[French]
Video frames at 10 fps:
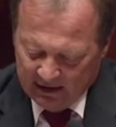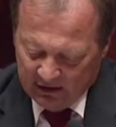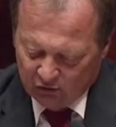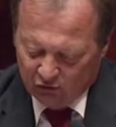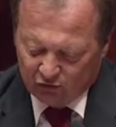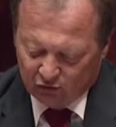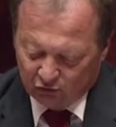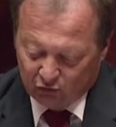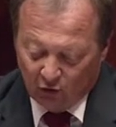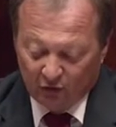ne se
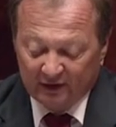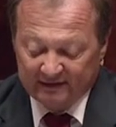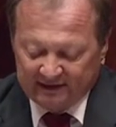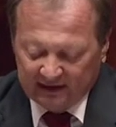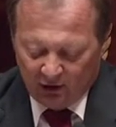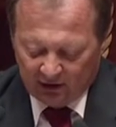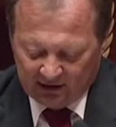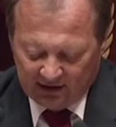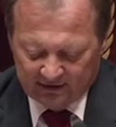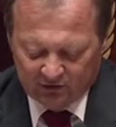tournent dès leur
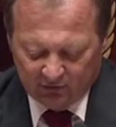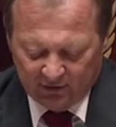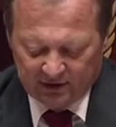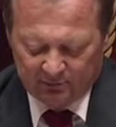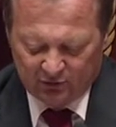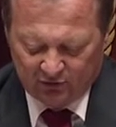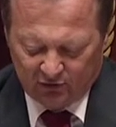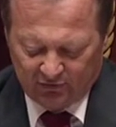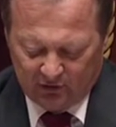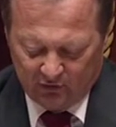création vers des puissances
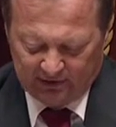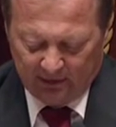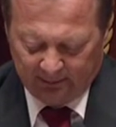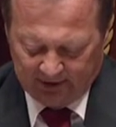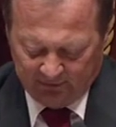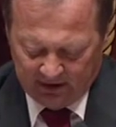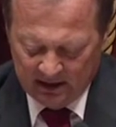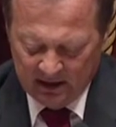financières privées